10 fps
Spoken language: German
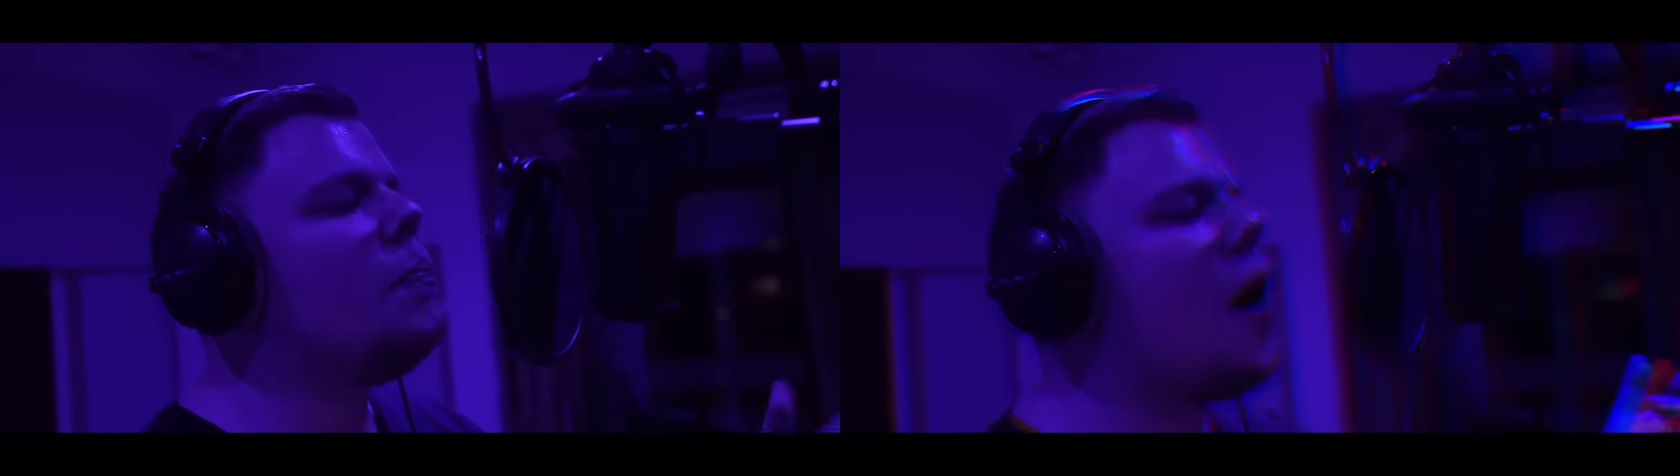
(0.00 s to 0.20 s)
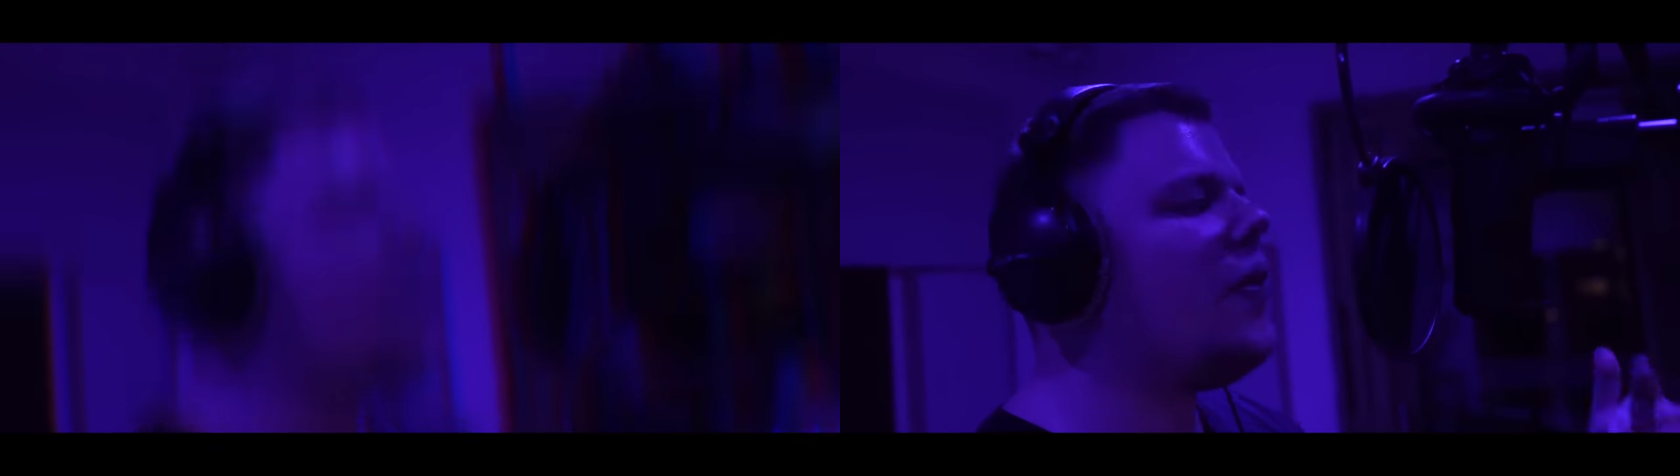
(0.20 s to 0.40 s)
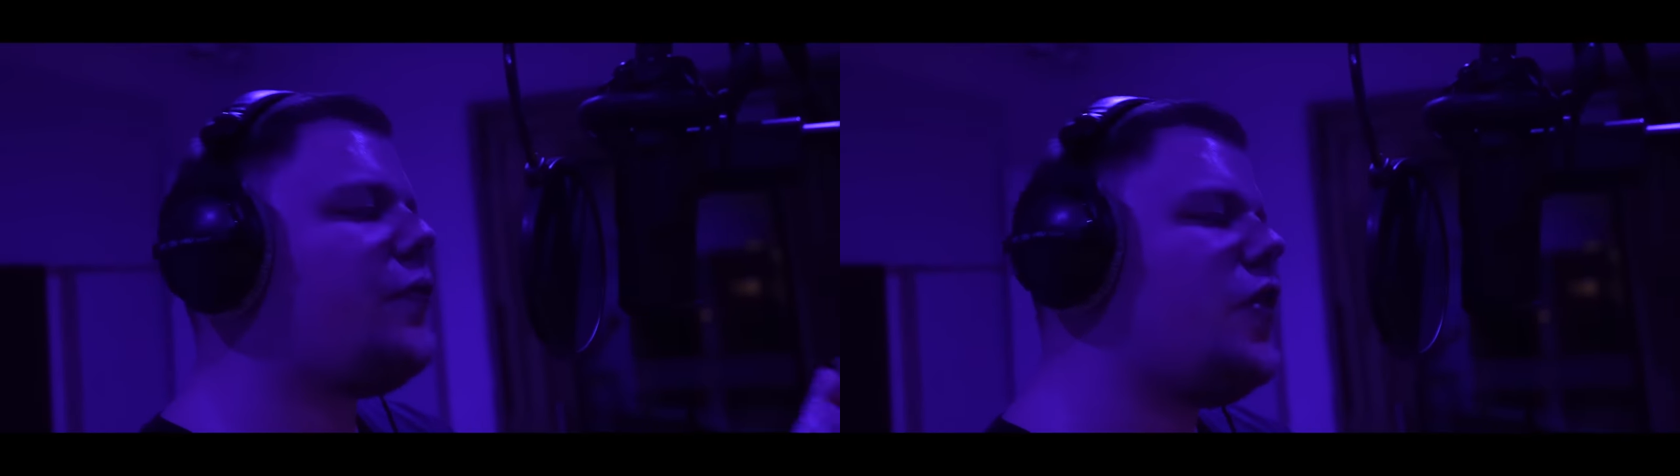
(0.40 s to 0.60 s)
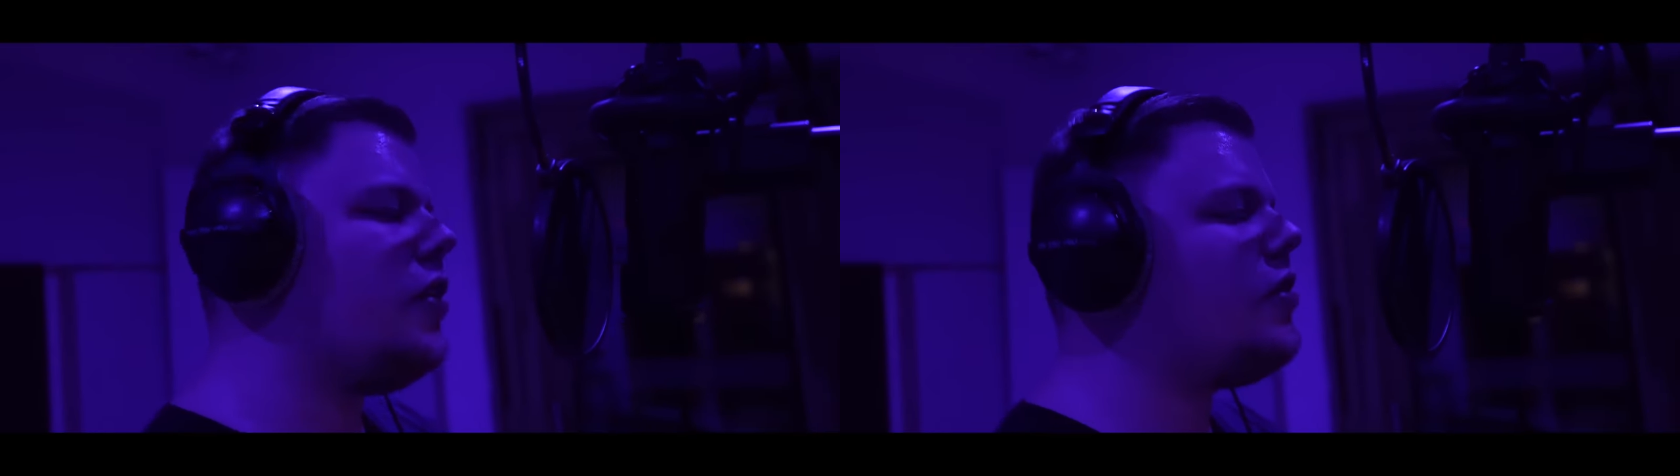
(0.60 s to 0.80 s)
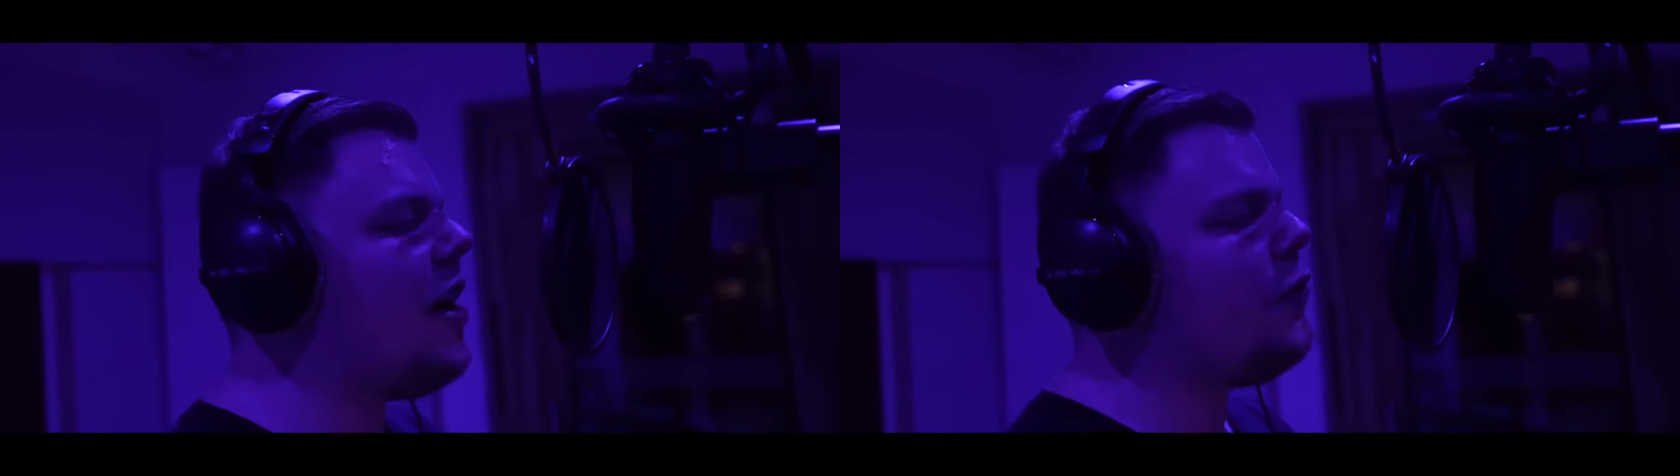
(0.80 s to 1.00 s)
Mama,
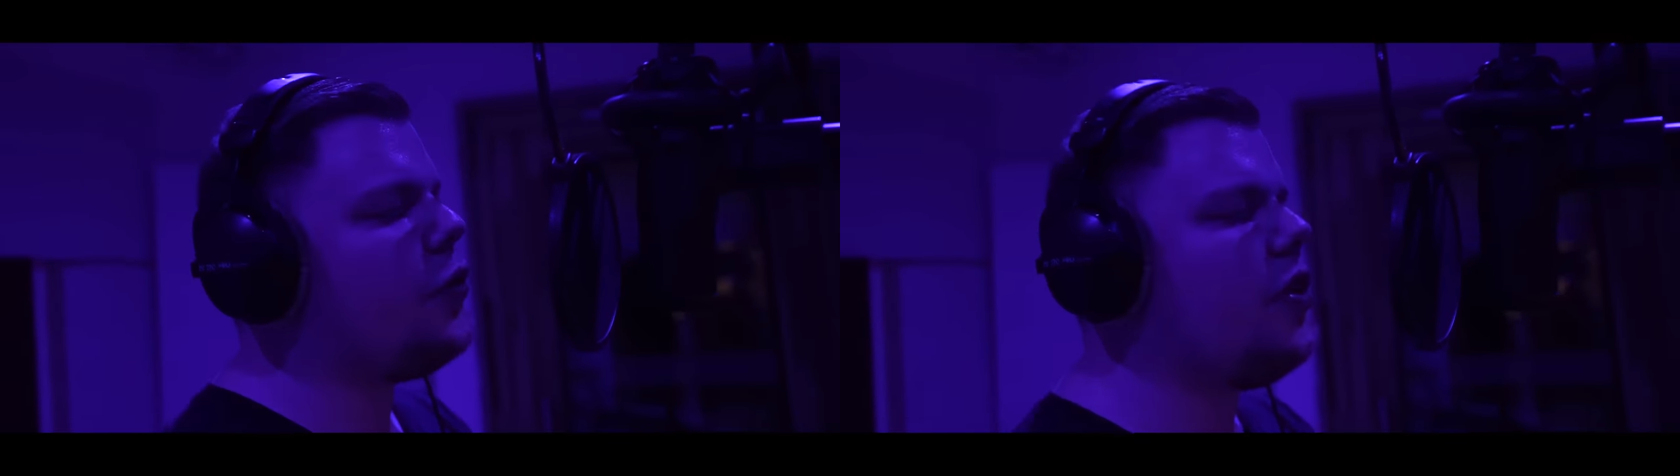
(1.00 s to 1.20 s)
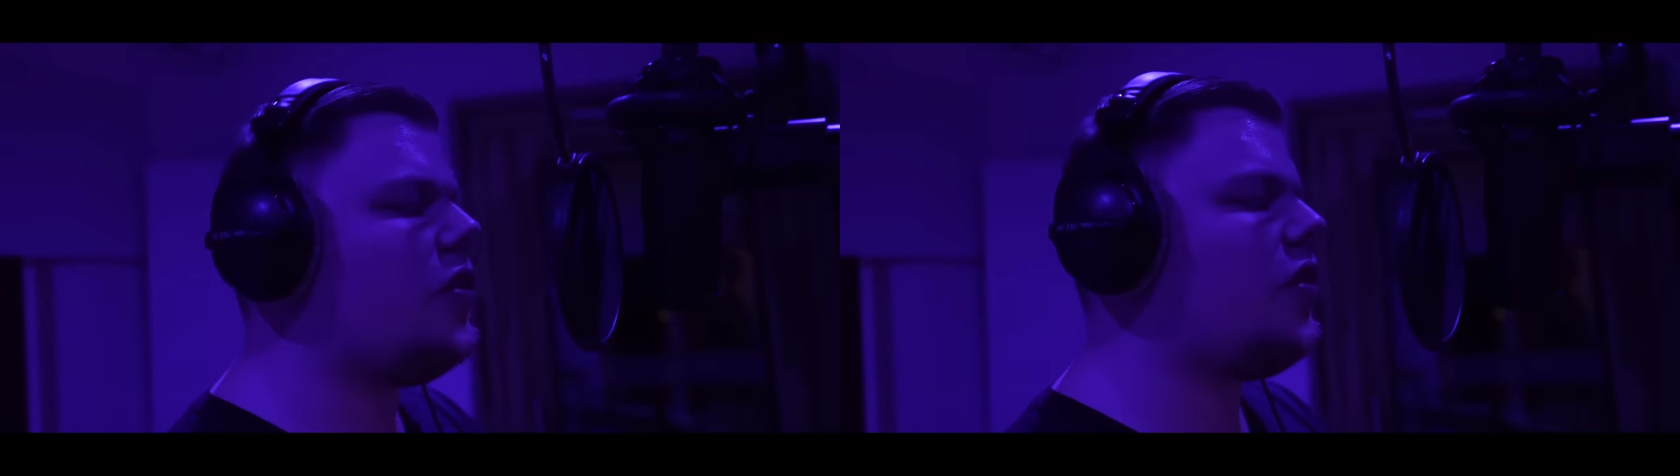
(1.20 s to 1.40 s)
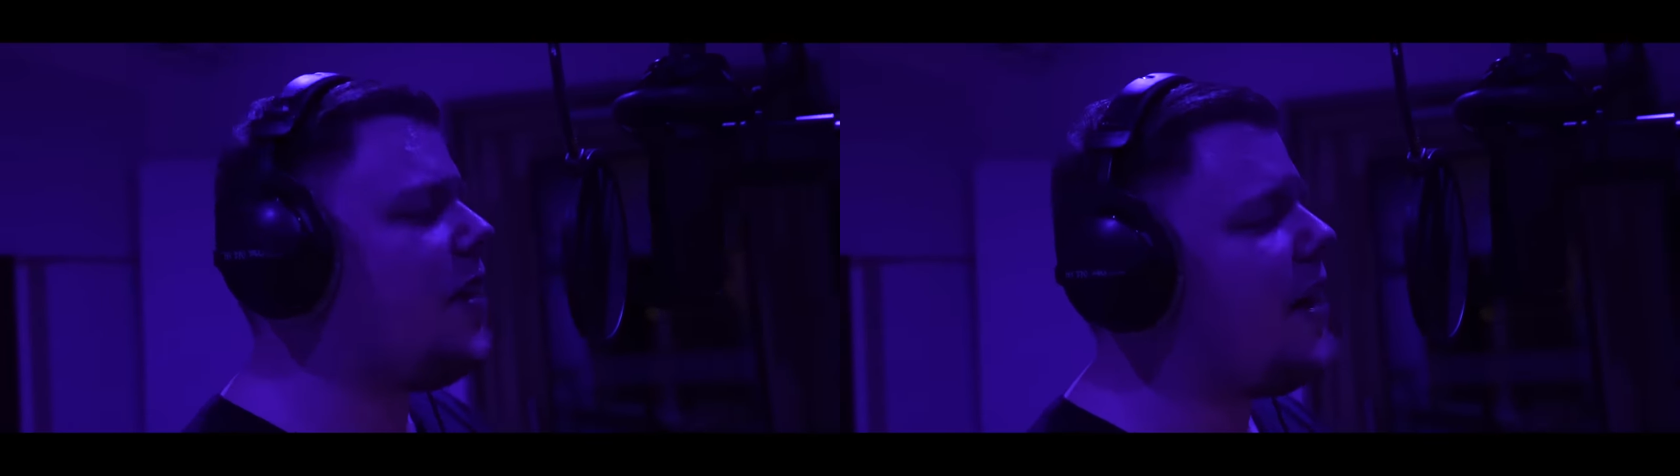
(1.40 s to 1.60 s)
vielen Dank für dieses